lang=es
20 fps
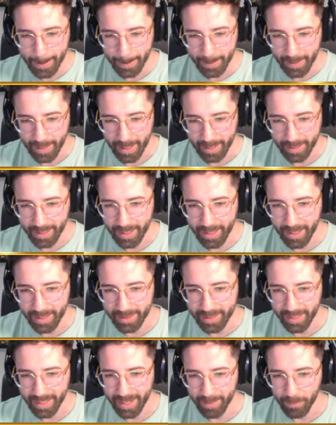aquí qué
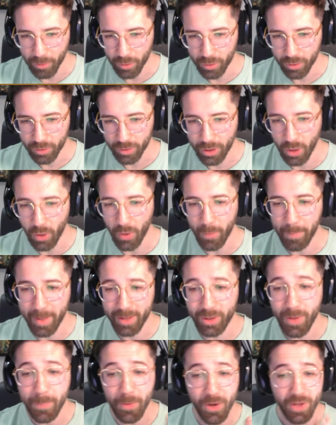tenemos. Tío, me
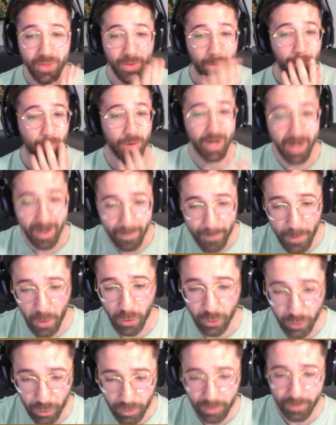estoy poniendo muy
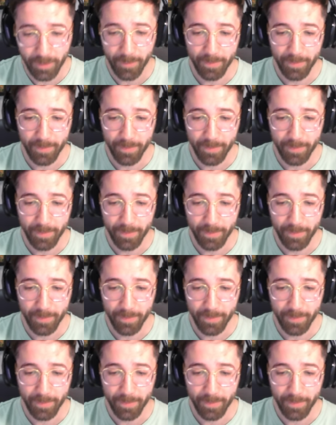nervioso